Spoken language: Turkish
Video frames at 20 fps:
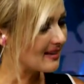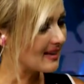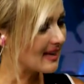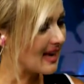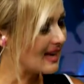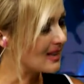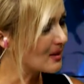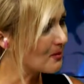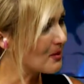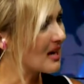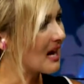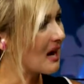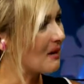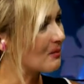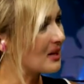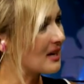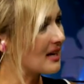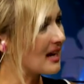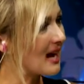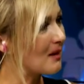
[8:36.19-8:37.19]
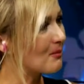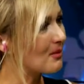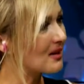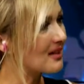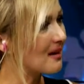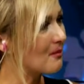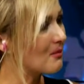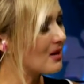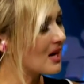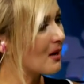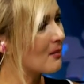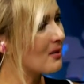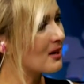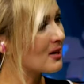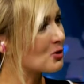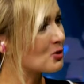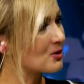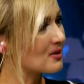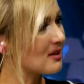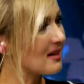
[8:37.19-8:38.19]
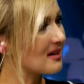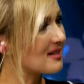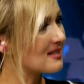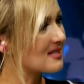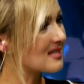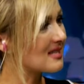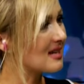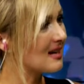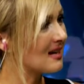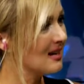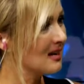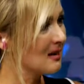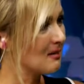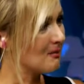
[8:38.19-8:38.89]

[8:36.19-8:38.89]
kendi makamına gelmeden makam aracının arkasına